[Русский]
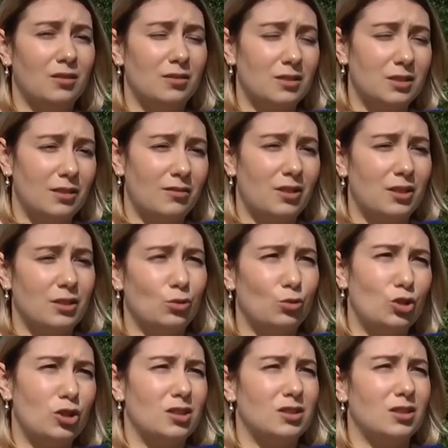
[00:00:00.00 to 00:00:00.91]
голосовали за
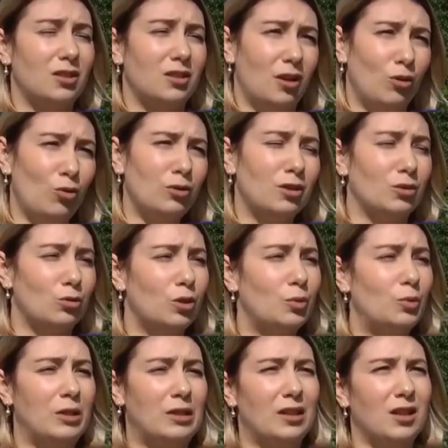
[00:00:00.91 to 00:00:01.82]
участки дорог,
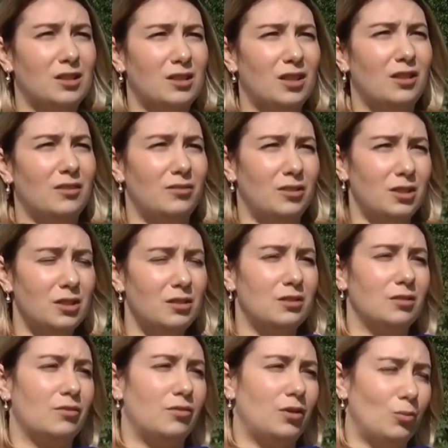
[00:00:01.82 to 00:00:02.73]
которые бы они хотели
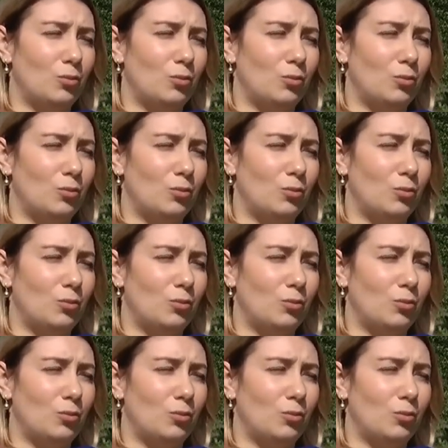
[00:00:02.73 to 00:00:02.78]
видеть в